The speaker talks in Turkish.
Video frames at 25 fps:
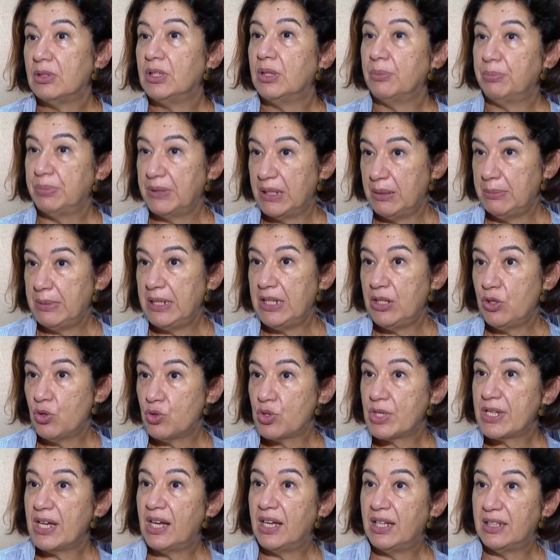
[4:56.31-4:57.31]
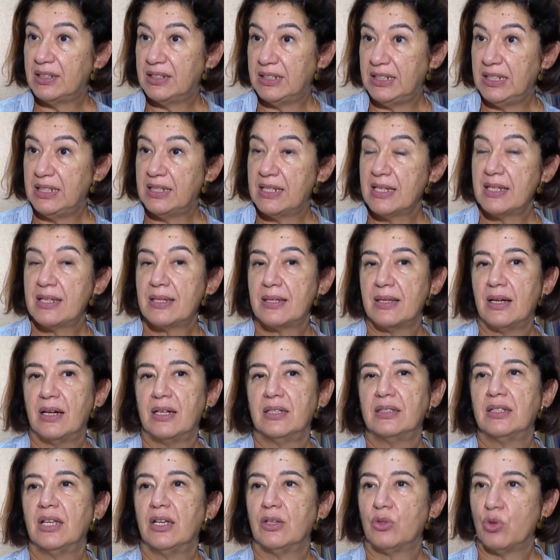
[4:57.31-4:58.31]
yapılabiliyorsa 6-7
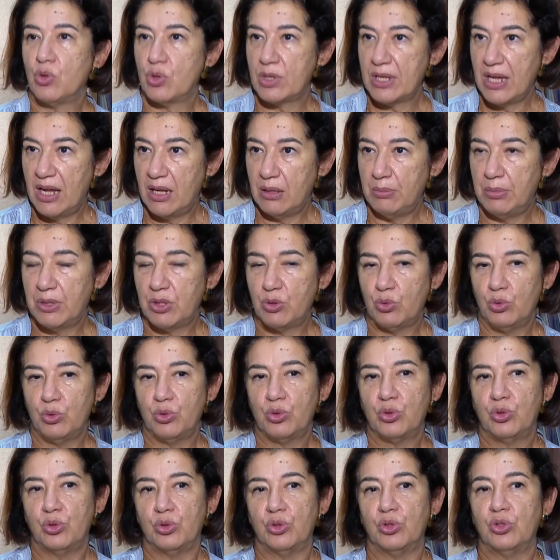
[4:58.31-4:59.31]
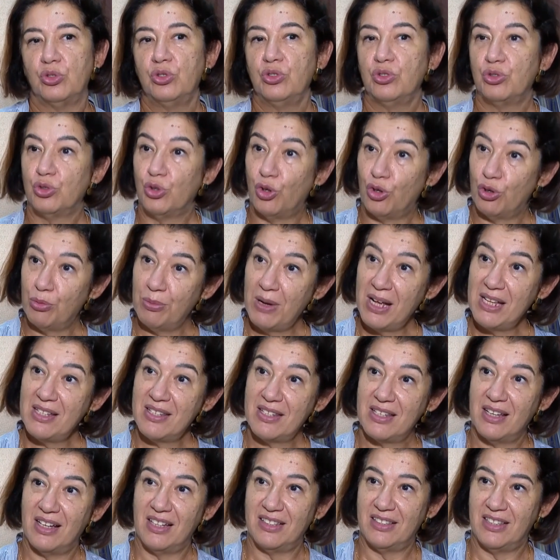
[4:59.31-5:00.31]
saat güzel bir uykunun normal
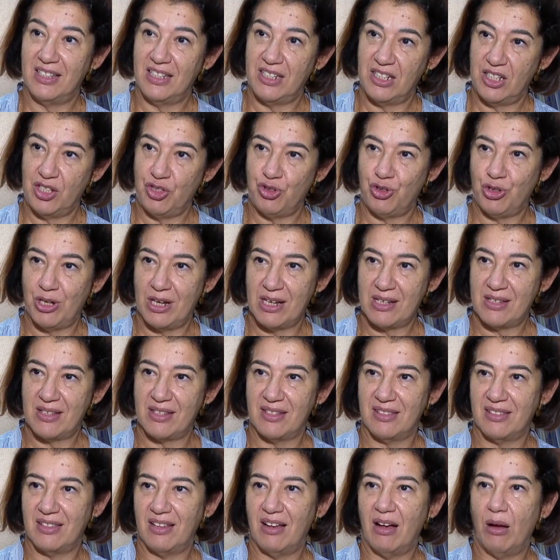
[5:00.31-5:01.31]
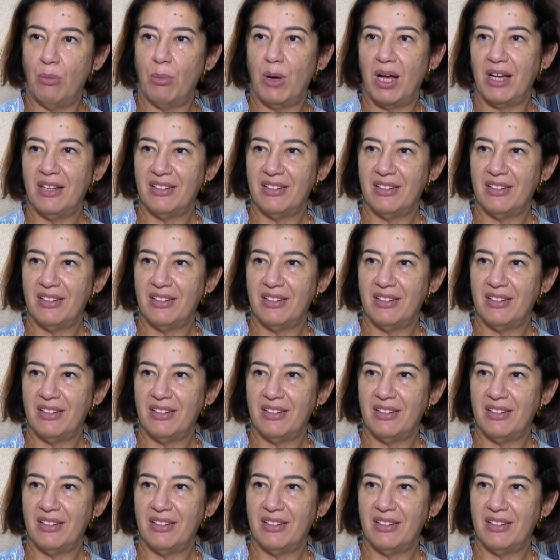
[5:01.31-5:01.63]
saatleri içerisinde ama